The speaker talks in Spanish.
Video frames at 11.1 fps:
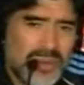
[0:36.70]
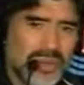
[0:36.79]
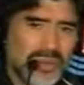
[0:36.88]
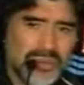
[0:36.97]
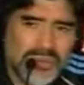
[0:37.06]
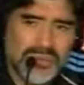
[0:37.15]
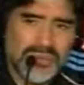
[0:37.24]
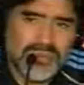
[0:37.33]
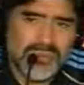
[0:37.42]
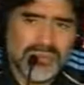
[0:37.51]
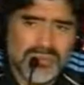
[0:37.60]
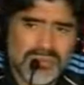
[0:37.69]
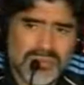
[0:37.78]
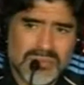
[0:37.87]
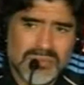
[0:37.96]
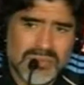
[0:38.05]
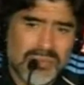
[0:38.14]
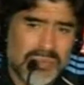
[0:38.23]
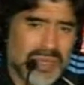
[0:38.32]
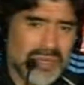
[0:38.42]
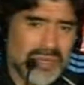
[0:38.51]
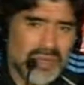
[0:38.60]
Yo vi un,
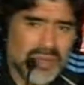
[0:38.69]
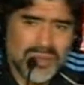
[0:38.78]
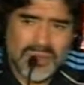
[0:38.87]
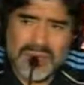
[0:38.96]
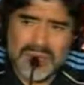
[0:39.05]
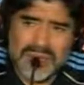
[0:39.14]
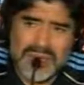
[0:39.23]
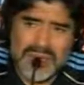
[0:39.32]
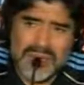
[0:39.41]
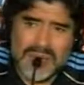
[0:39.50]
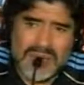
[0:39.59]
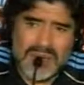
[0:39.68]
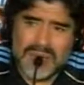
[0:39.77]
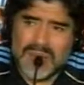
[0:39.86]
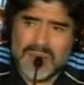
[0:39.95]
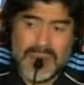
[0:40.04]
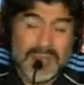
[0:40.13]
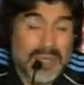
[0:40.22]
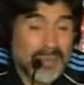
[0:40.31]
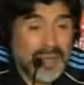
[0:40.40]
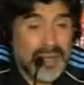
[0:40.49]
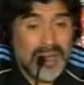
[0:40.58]
partido donde se abre una
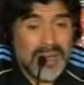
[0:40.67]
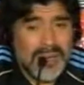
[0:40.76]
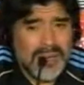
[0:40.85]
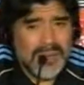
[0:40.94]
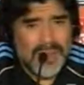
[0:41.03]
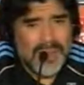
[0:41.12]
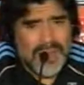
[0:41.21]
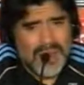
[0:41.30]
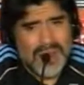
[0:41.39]
pelota parada